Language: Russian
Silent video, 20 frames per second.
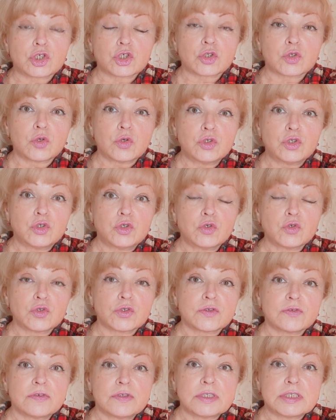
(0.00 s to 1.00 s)
что
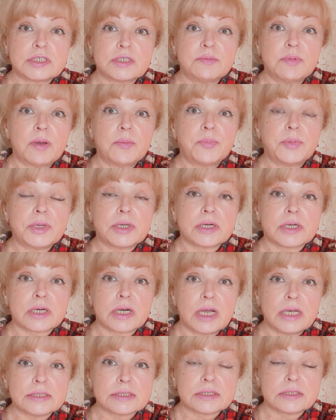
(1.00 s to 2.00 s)
чувствовала себя
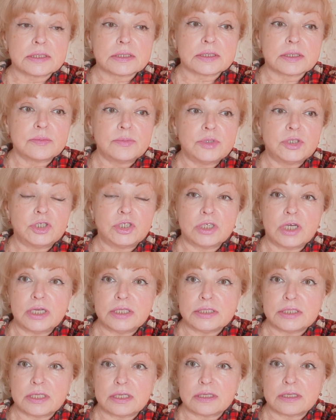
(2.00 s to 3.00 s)
прекрасно,
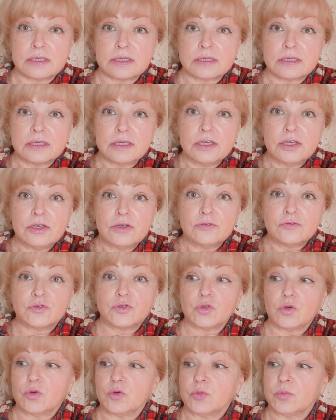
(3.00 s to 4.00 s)
замечательно.
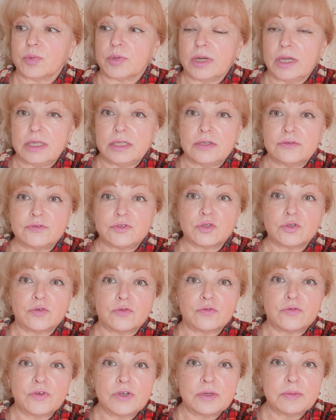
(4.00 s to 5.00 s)
Все убрала, все
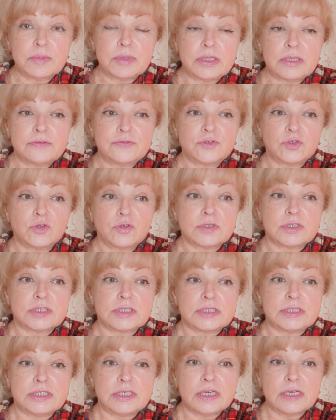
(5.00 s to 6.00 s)
вымыла, все
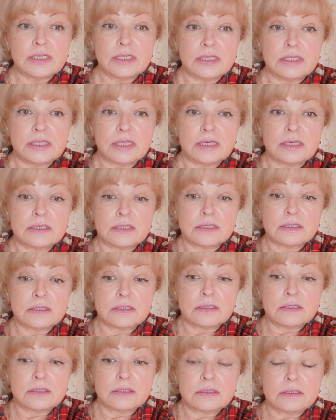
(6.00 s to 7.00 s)
сделала.
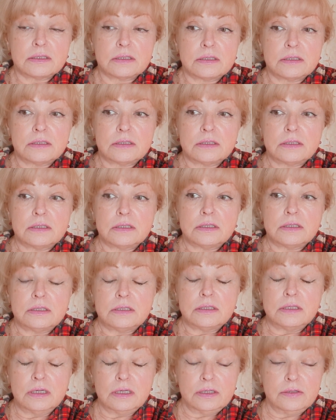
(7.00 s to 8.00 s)

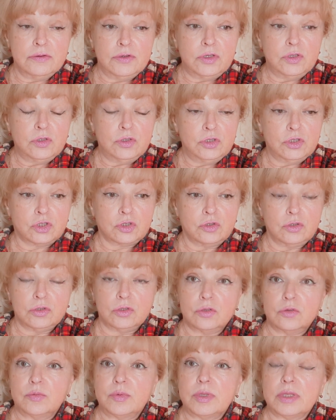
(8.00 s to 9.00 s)
Я говорю, и
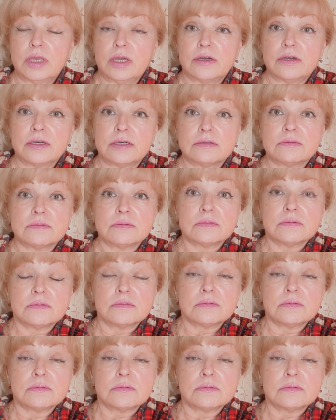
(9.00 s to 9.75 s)
что-то у меня